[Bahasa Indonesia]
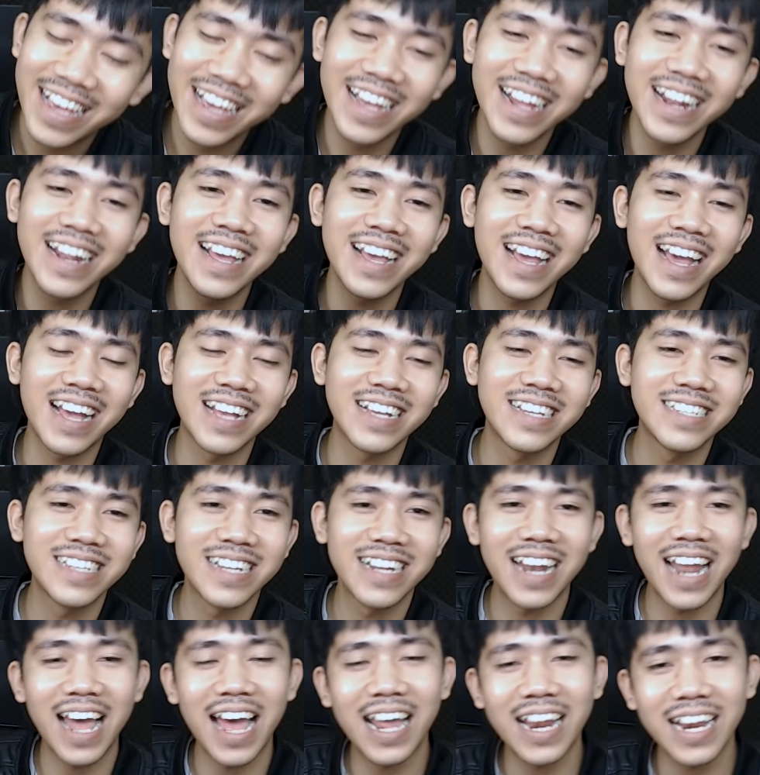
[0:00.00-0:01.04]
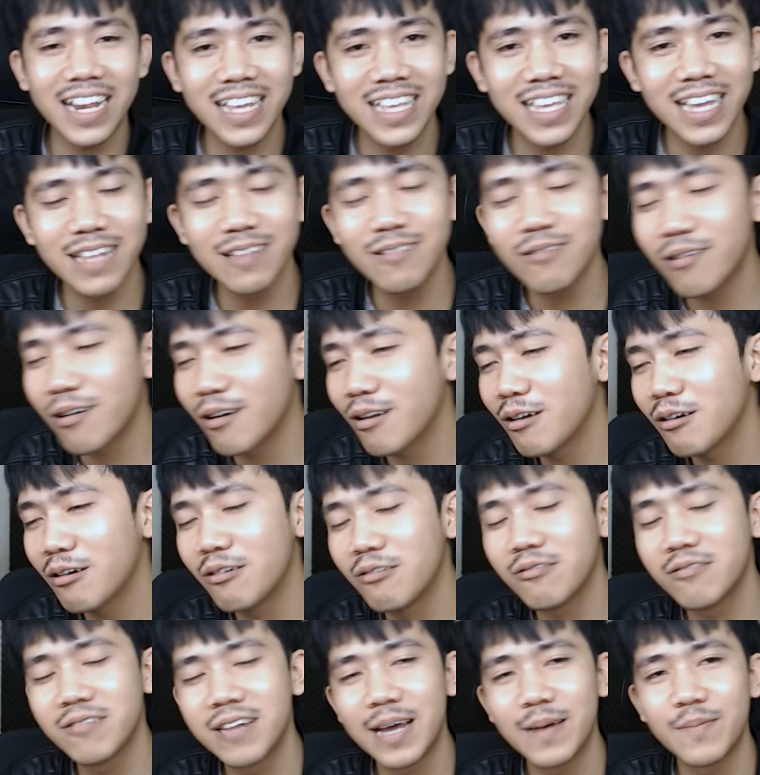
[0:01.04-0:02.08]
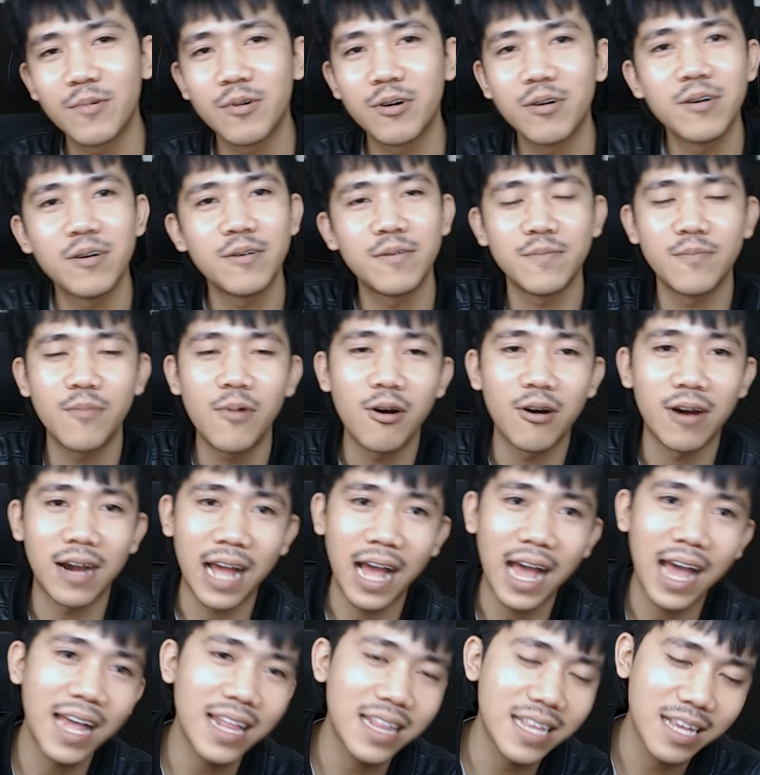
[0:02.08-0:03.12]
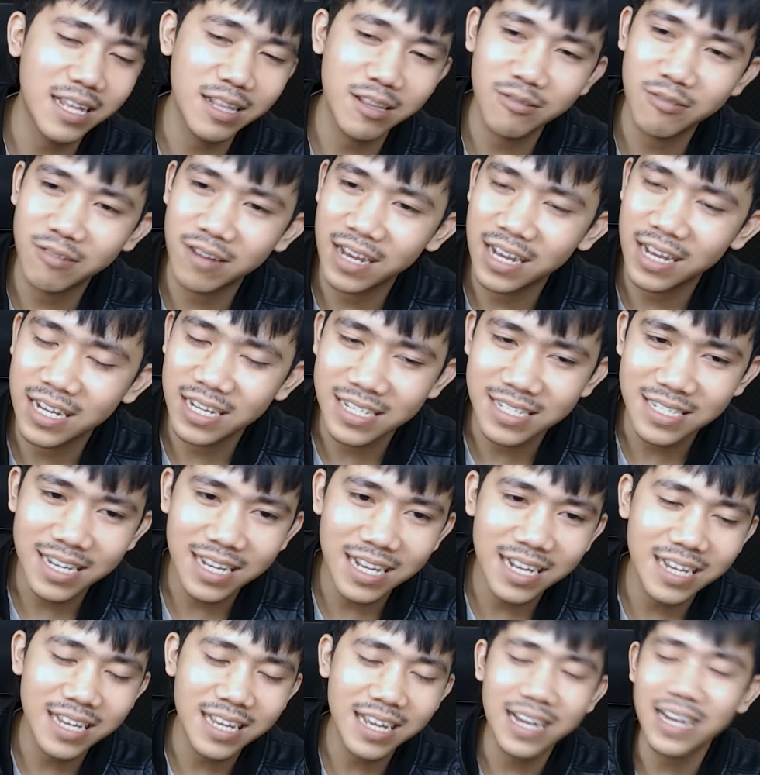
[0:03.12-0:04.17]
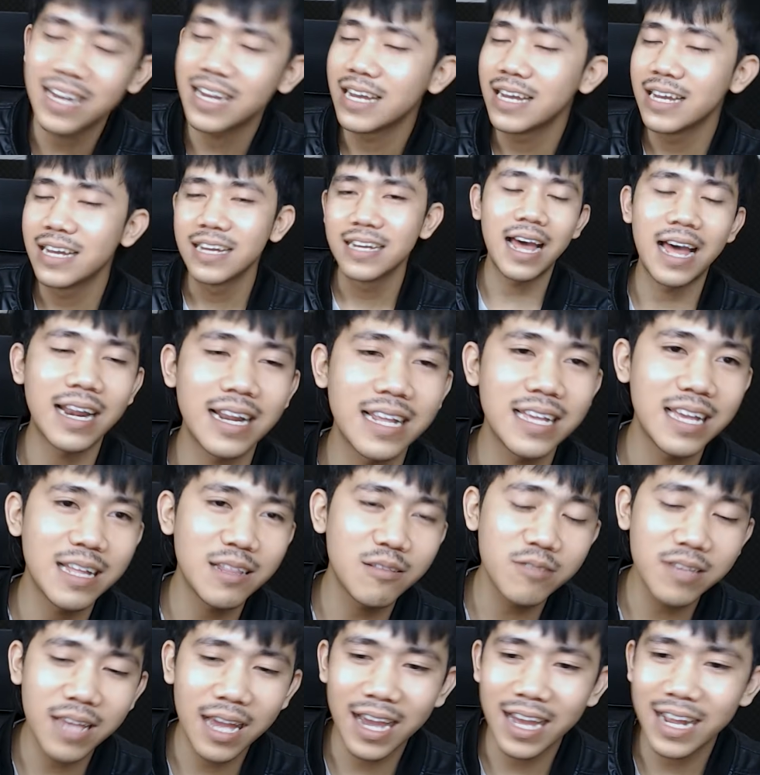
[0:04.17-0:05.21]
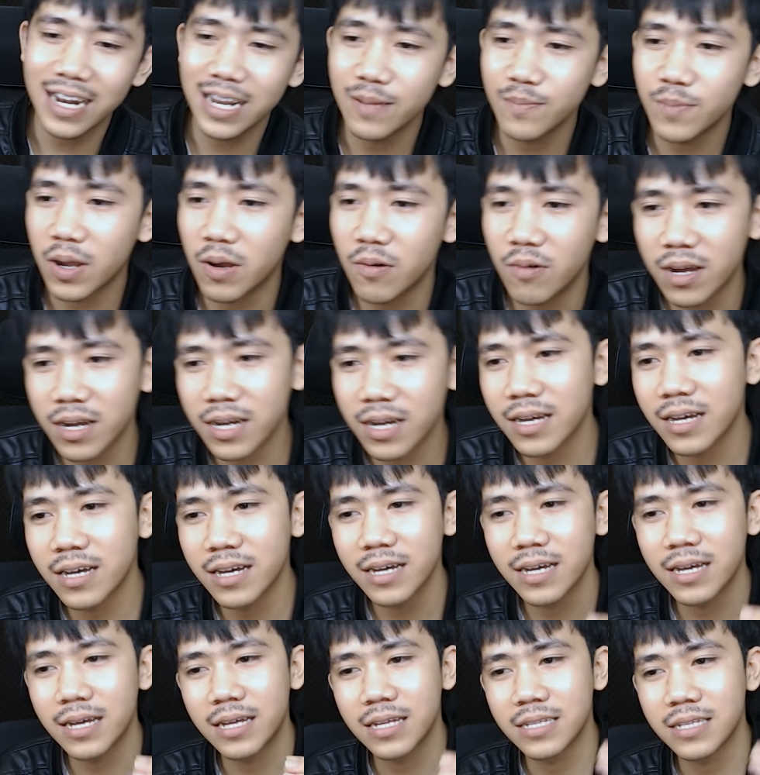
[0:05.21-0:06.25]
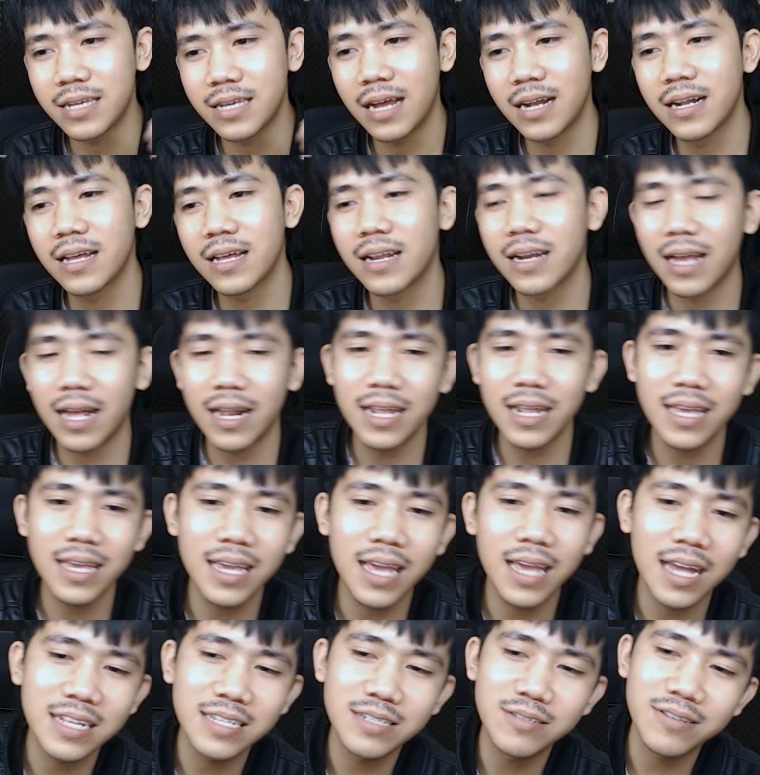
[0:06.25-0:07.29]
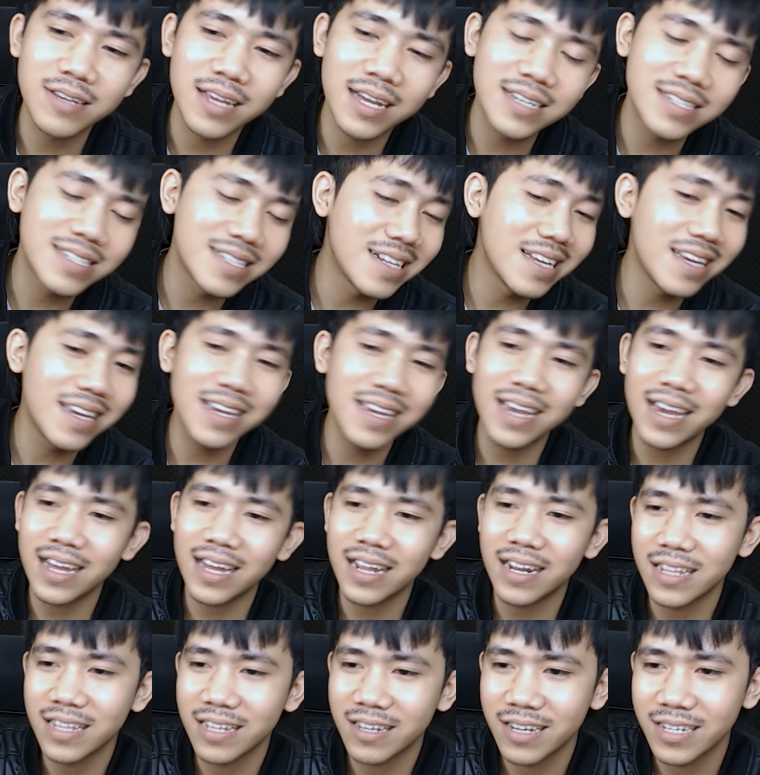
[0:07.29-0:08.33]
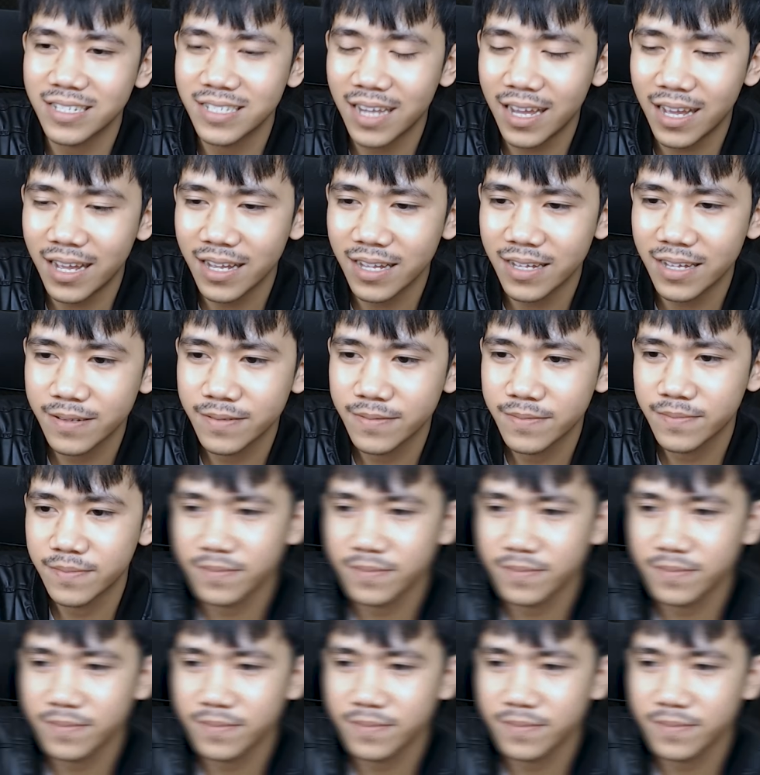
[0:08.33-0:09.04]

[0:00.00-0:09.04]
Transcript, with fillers: ini guys larinya tuh kalau udah mau mokat gitu guys ya ya larinya tuh jangan dibawa ke jungler kalian cuy kasihan itu guys ya